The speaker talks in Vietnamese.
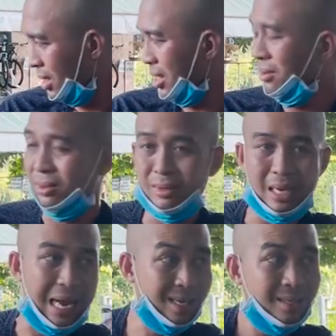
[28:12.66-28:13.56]
thì
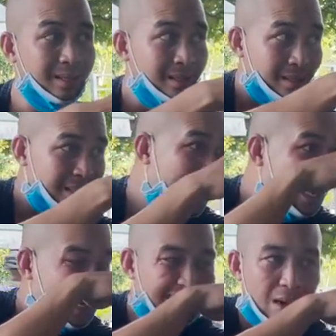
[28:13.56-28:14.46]
ảnh
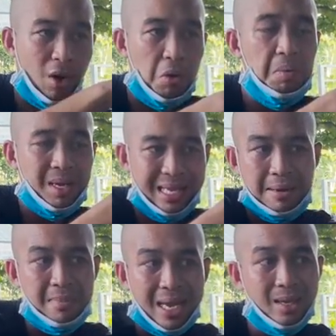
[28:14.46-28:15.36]
đây là cái câu hỏi mà mình
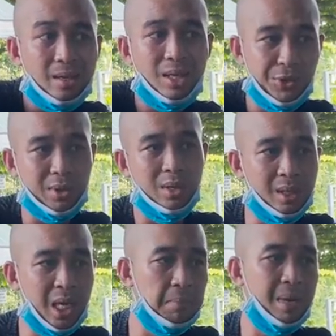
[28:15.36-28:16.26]
thắc mắc nhất nhiều
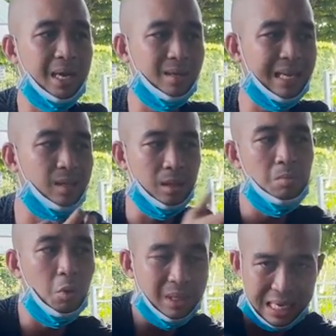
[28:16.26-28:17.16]
người khi mà người ta
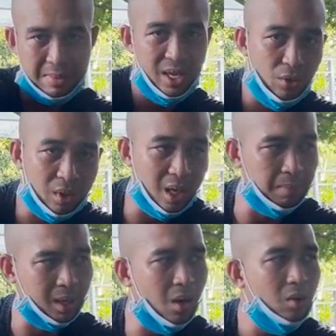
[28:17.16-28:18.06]
sửa một cái xe mà nhiều
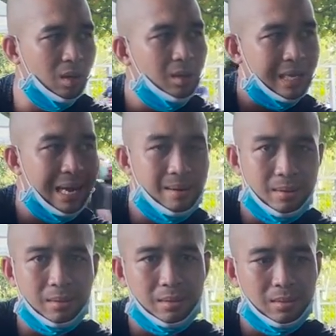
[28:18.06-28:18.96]
tiền mình coi thử người ta
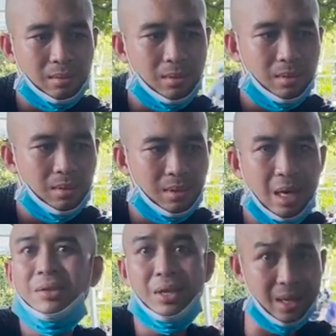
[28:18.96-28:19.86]

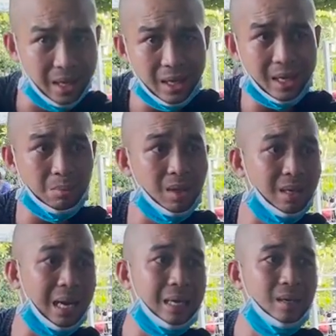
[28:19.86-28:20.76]
có suy nghĩ gì giống
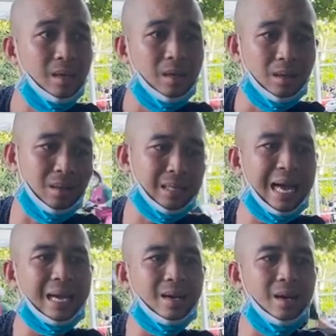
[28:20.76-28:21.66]
như là người
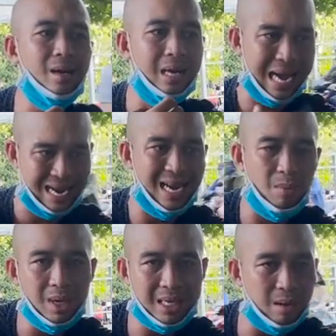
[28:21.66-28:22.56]
ta có hài
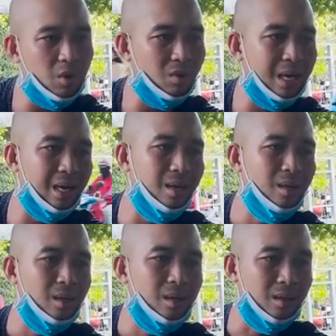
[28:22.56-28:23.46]
lòng hay không hoặc là
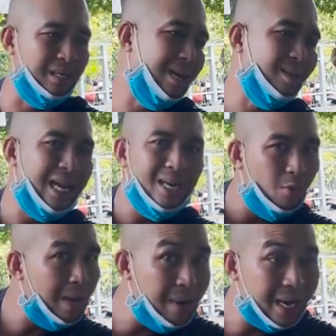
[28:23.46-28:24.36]
người ta có thấy nó
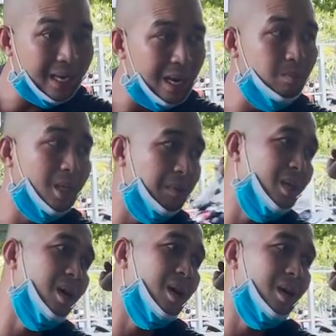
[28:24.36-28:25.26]
quá mắc hay không thì
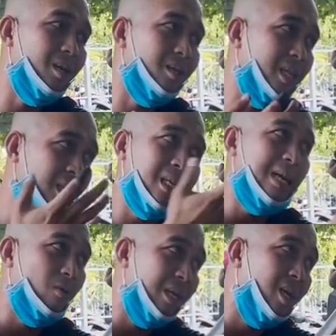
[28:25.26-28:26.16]
bây giờ chính cái
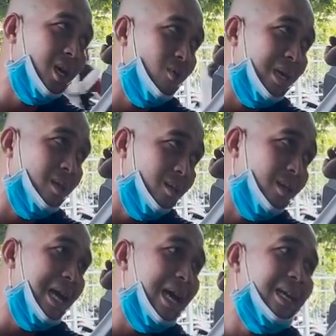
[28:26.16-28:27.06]
câu trả lời của ảnh
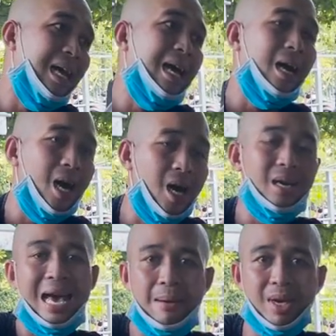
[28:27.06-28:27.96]
đưa ra là
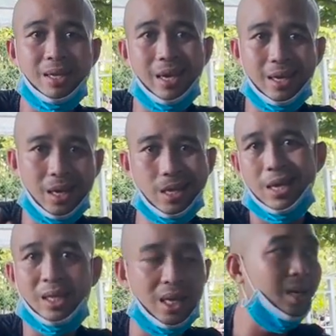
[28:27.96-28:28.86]
à, làm cái gì ghi
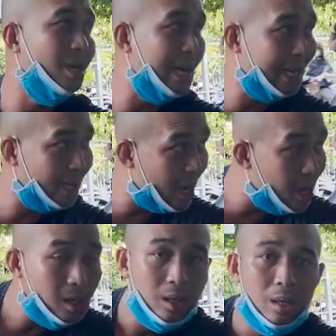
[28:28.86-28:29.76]
chi tiết rõ ràng cái
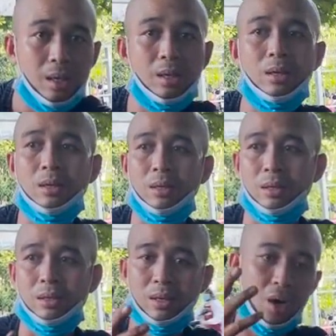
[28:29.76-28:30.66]
đó
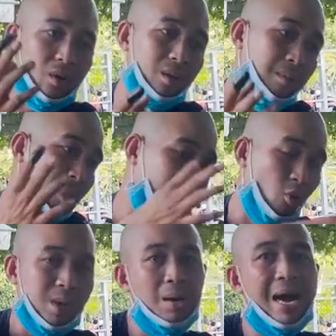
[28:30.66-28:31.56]
rồi mình
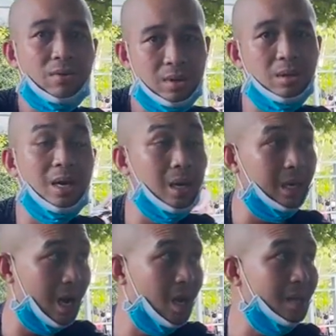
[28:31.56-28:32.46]
cũng có báo trước rất
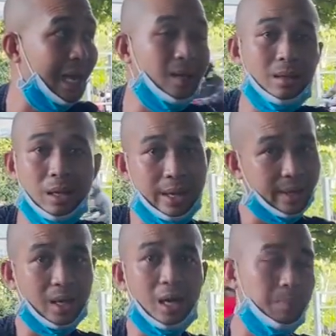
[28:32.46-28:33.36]
là rõ với ảnh thì
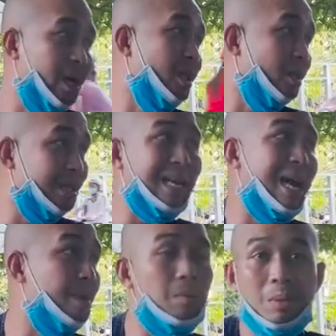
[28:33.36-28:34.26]
dĩ nhiên hợp lý thì người ta
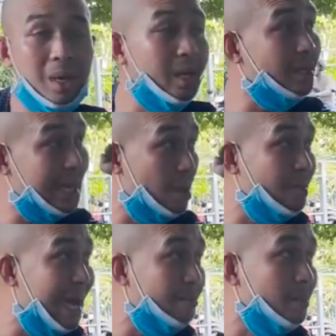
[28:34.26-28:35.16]
làm không hợp lý thì người ta
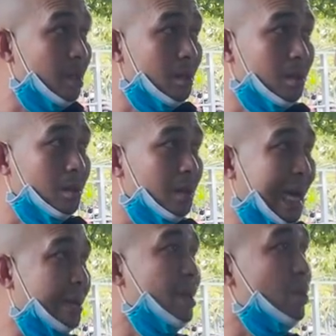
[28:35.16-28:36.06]
không làm
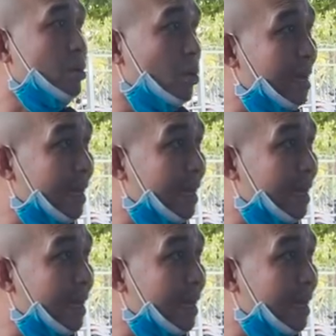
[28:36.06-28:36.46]
anh bao nhiêu tuổi